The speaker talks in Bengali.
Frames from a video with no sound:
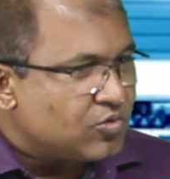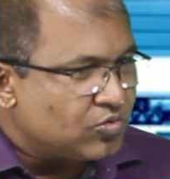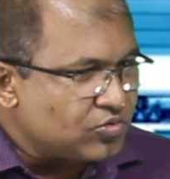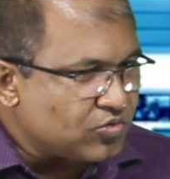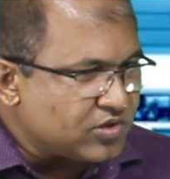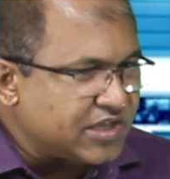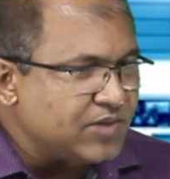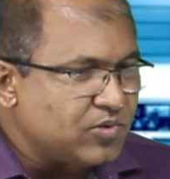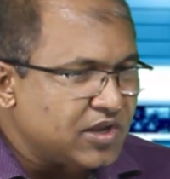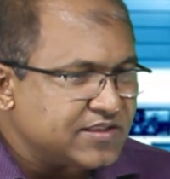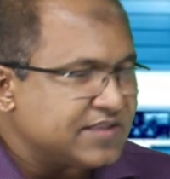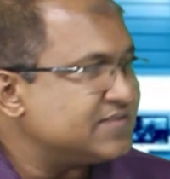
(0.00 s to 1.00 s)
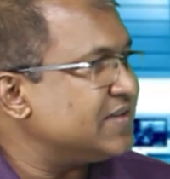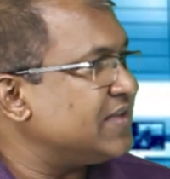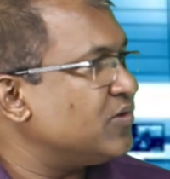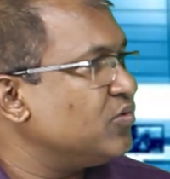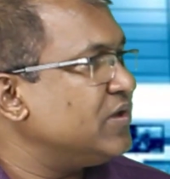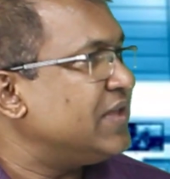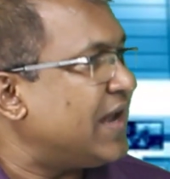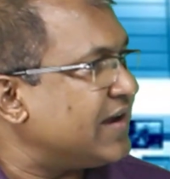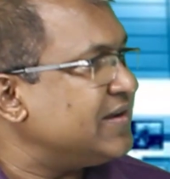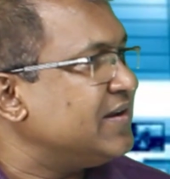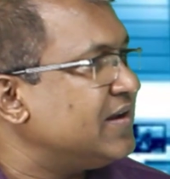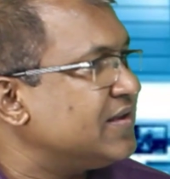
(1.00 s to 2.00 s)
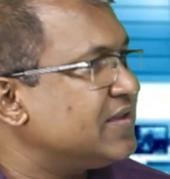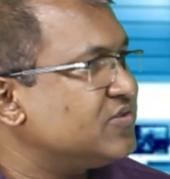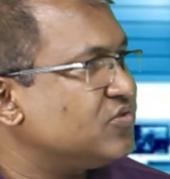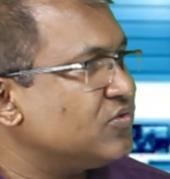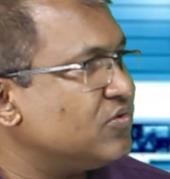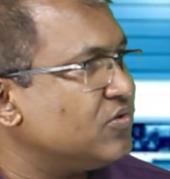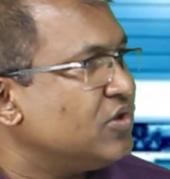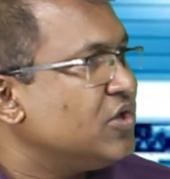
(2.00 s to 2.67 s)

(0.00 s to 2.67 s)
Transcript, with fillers: কোনো কথাই বলা যাচ্ছে না রুগীদের অ্যাটেন্ডেন্টের জন্য